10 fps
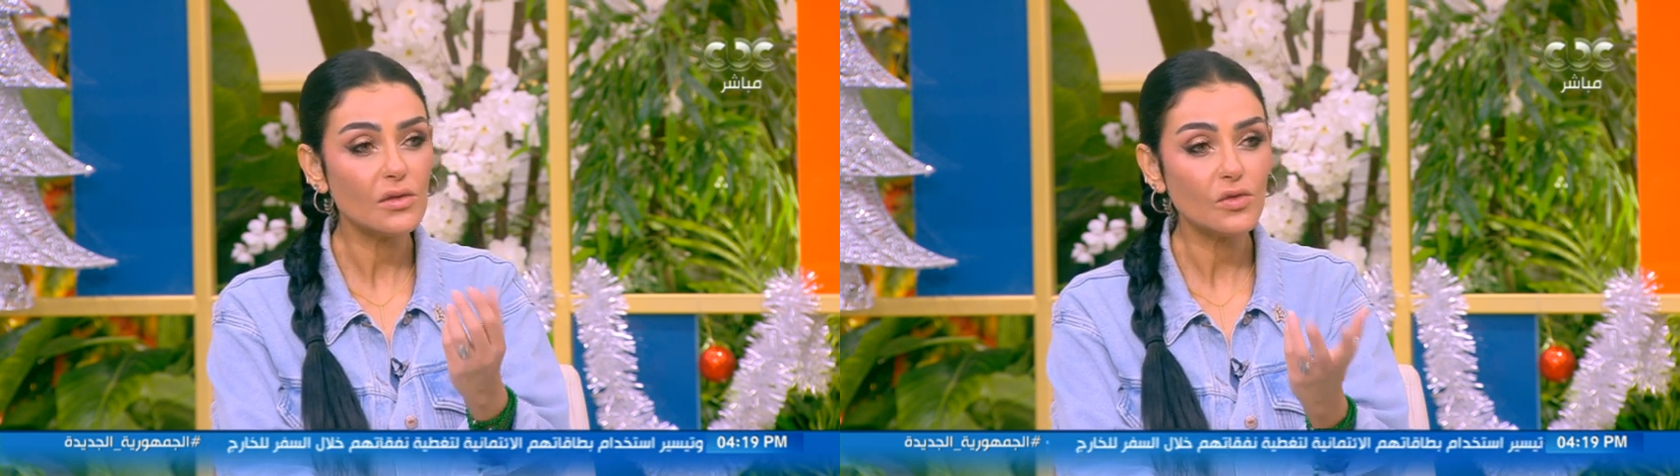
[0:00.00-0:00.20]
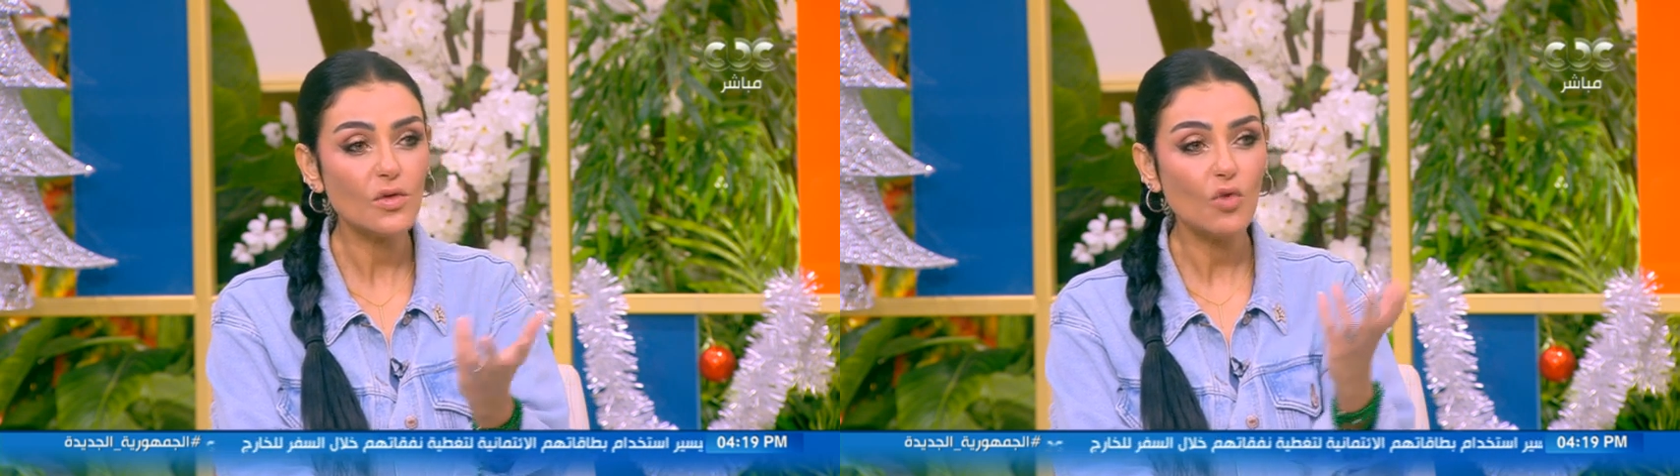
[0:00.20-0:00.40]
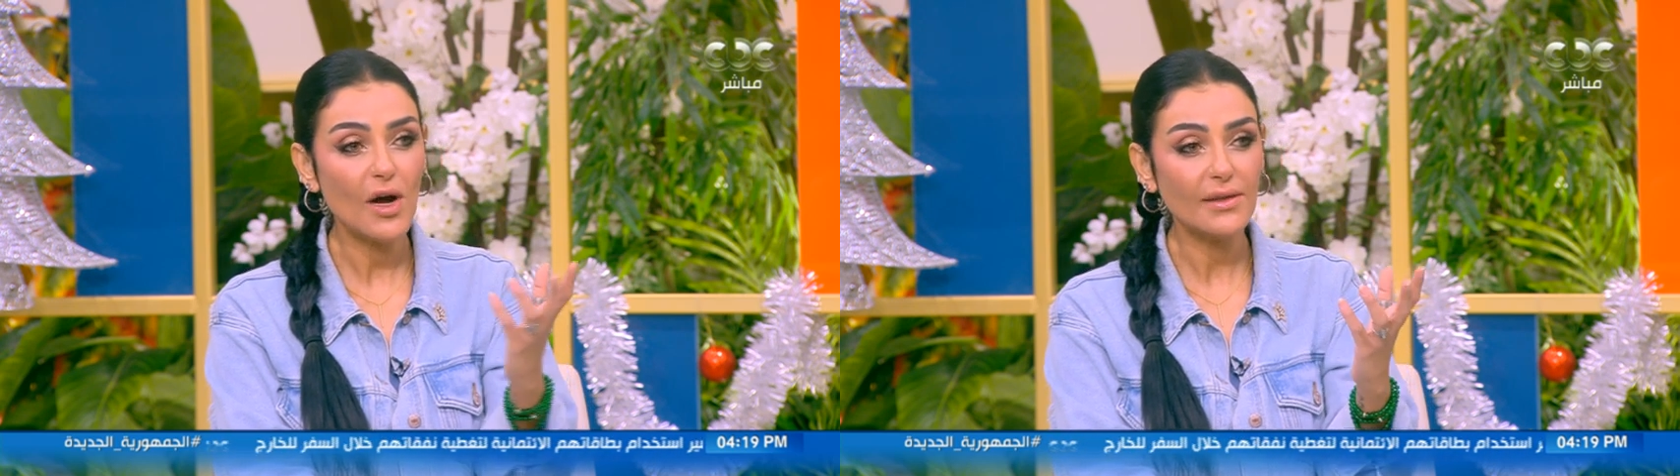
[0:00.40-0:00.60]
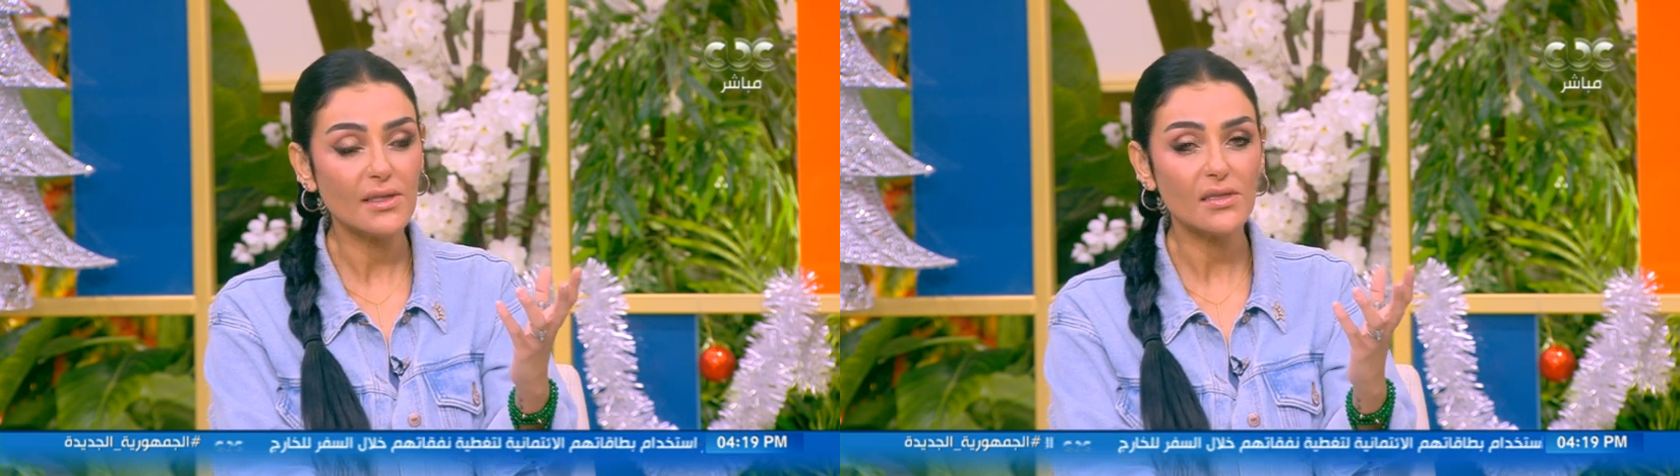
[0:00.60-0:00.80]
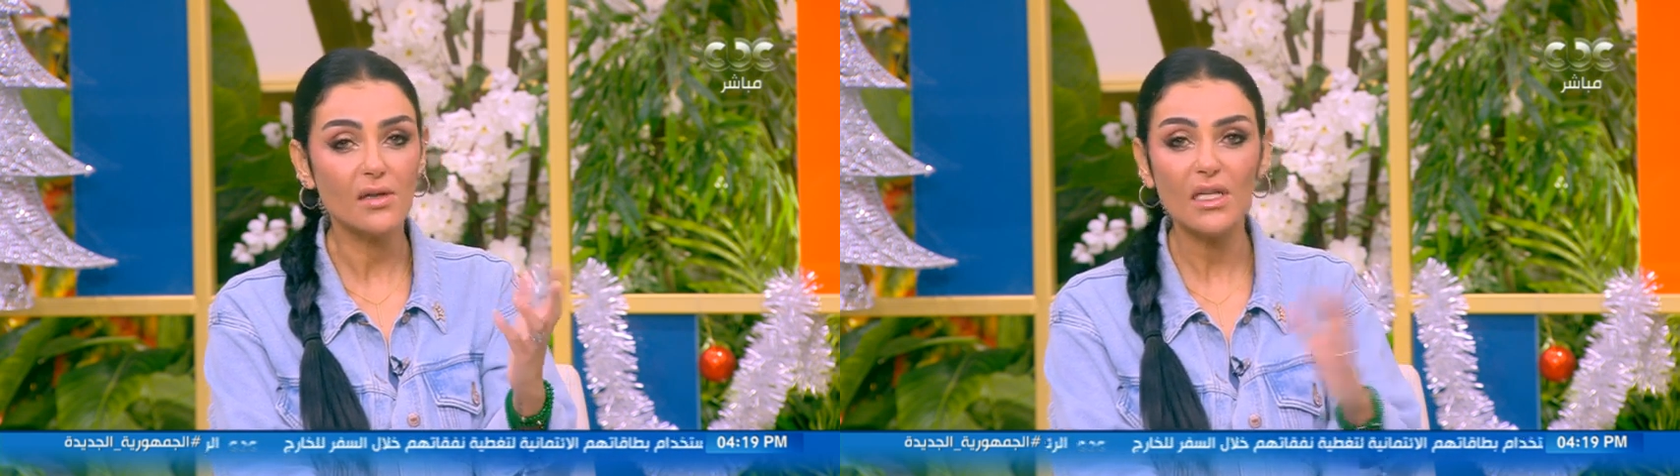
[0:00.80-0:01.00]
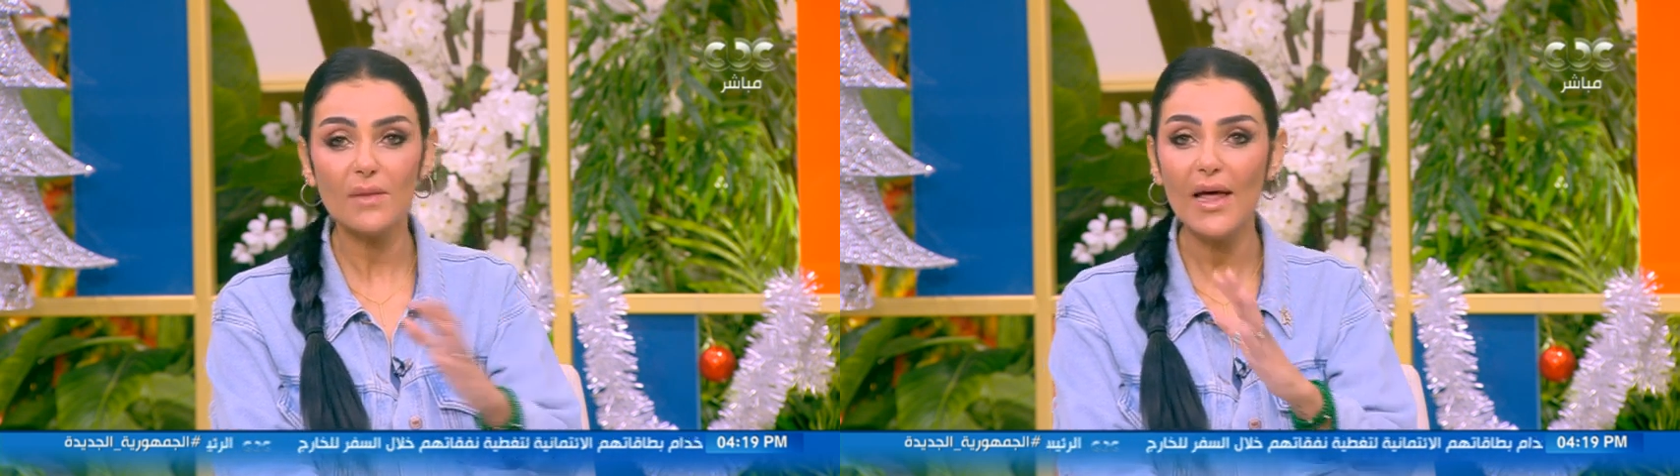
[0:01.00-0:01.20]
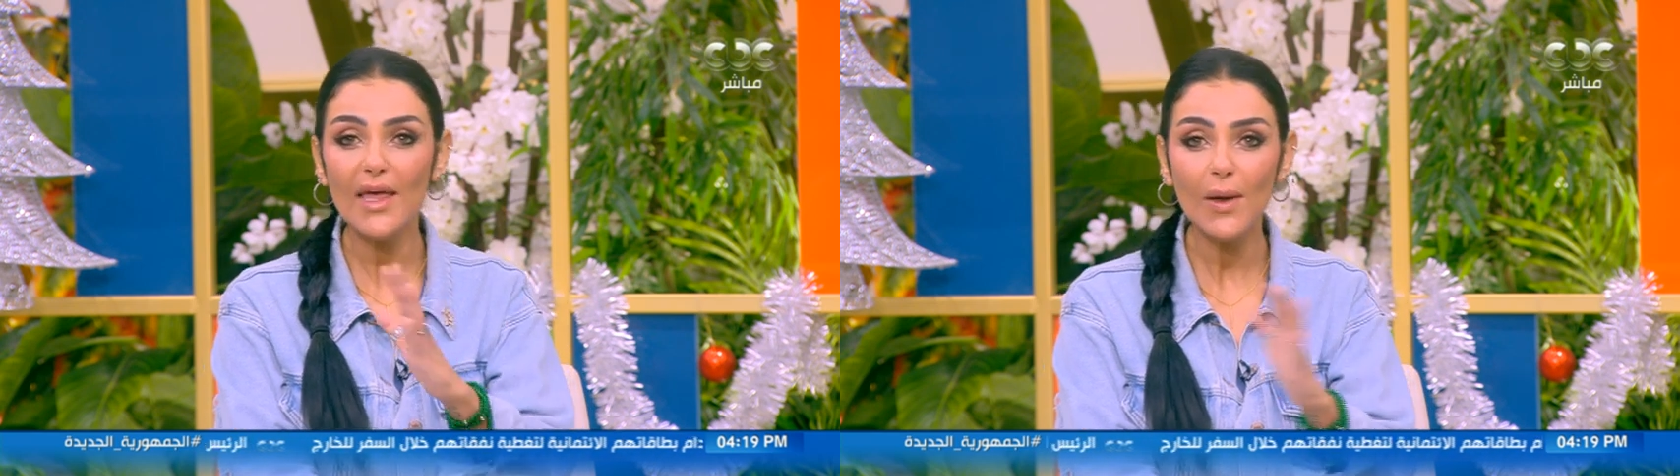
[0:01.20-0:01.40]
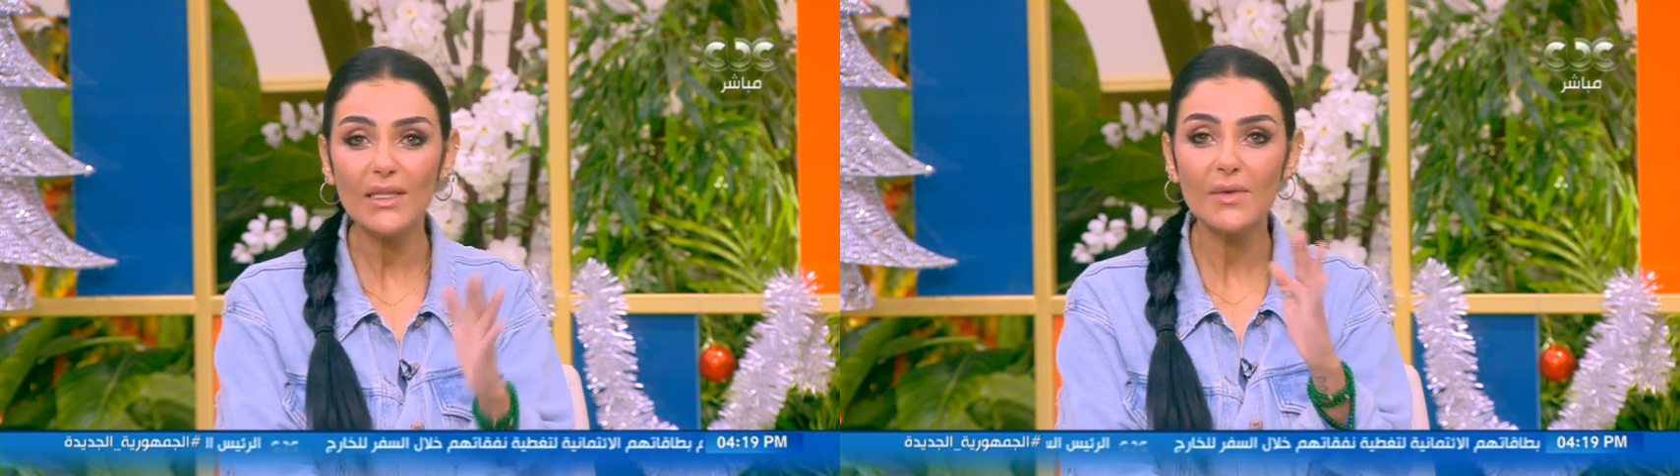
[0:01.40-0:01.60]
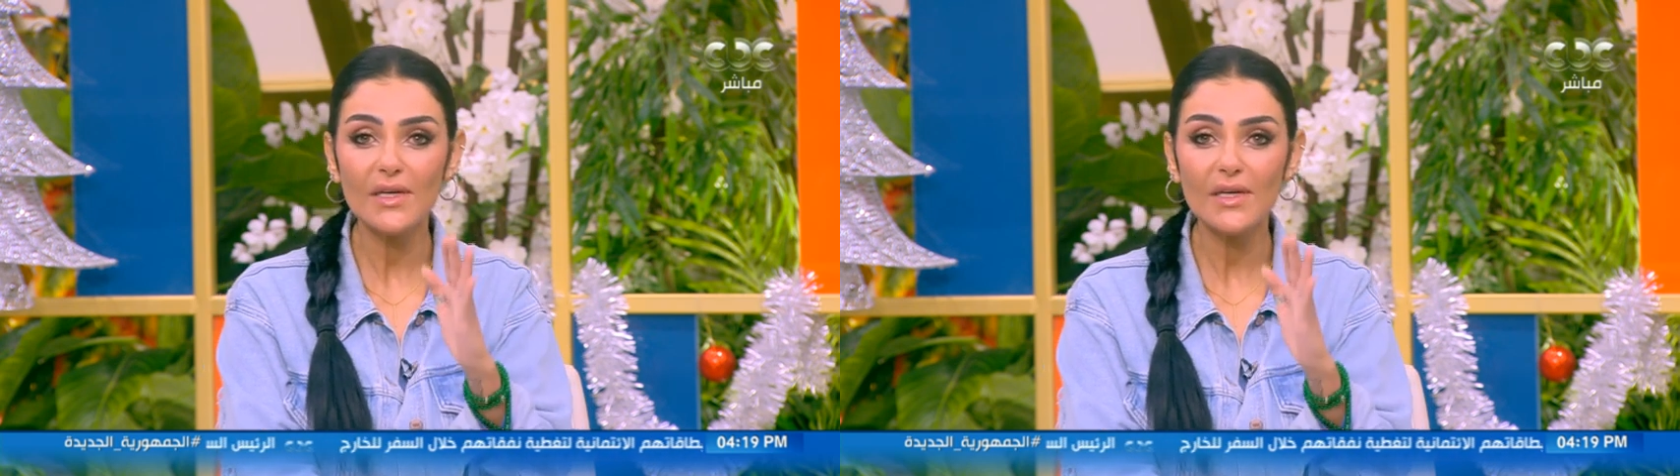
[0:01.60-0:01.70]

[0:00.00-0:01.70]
زوج مهندس النهارده بقى اي واحده